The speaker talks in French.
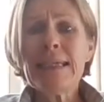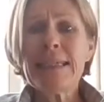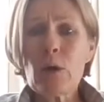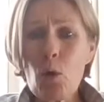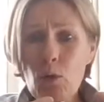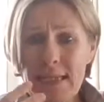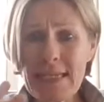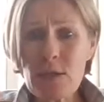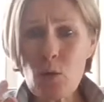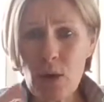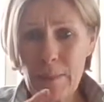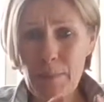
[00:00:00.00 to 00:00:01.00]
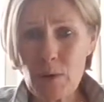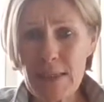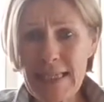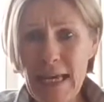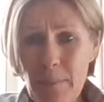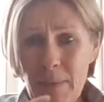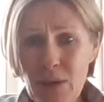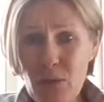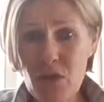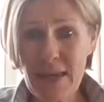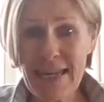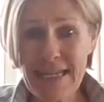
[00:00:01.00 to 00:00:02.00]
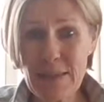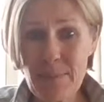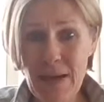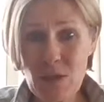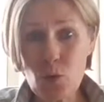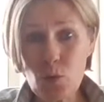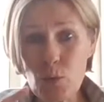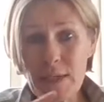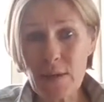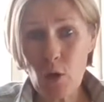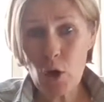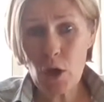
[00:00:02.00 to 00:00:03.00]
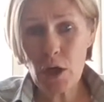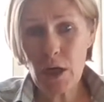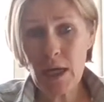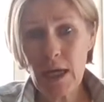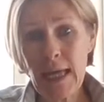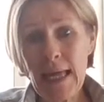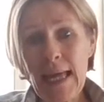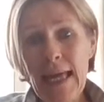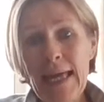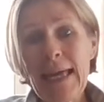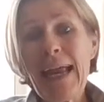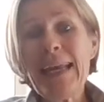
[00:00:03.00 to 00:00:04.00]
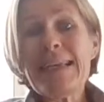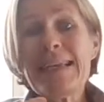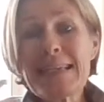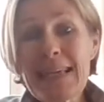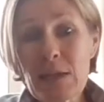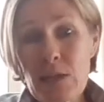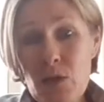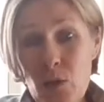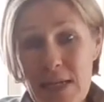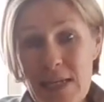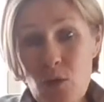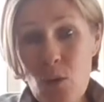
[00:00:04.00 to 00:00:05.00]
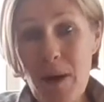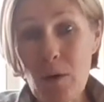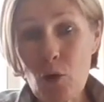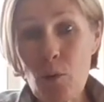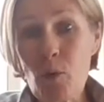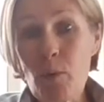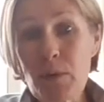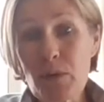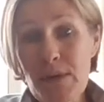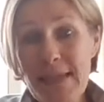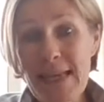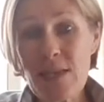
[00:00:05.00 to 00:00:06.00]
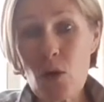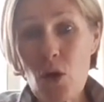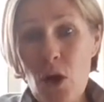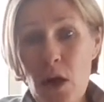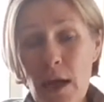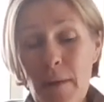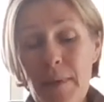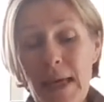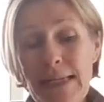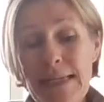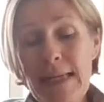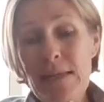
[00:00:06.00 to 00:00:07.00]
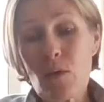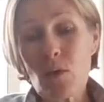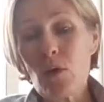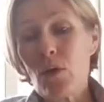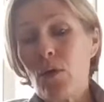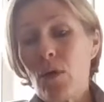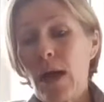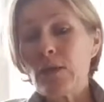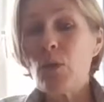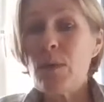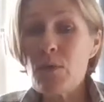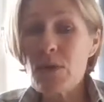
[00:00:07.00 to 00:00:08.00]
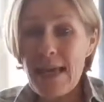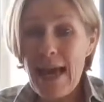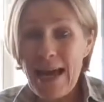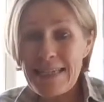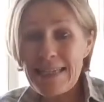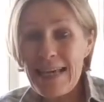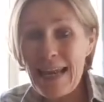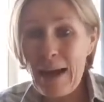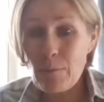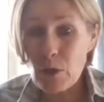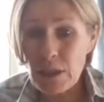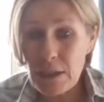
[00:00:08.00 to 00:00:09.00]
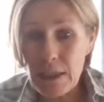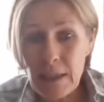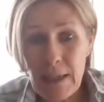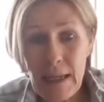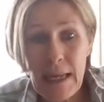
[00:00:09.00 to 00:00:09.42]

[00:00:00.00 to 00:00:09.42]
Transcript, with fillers: qui consiste donc à prendre ses repas dans un espace de 8 heures et à laisser son estomac au repos pendant 16 heures, eh bien, euh, actuellement c'est assez à la mode.